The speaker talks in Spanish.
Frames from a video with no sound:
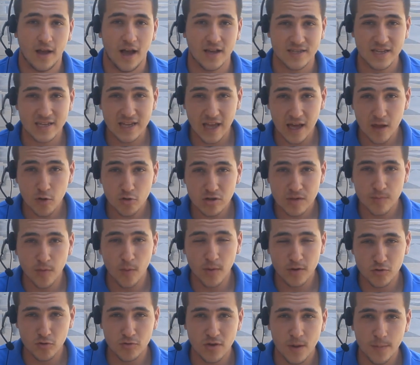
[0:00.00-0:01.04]
acerca del
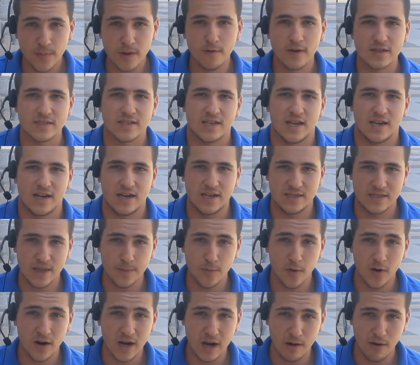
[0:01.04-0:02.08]
último Meetup de pibes que
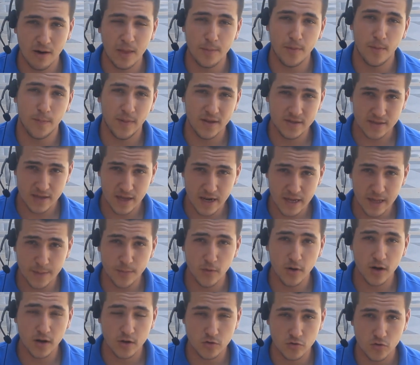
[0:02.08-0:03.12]
realizamos en La Habana por parte del
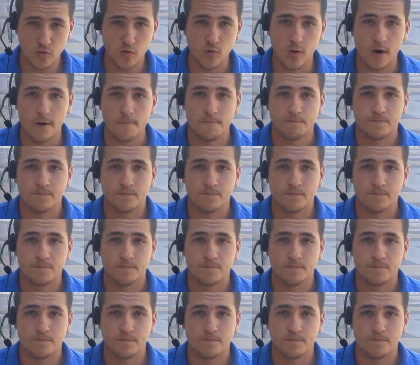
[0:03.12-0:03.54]
equipo de Cryptocuba.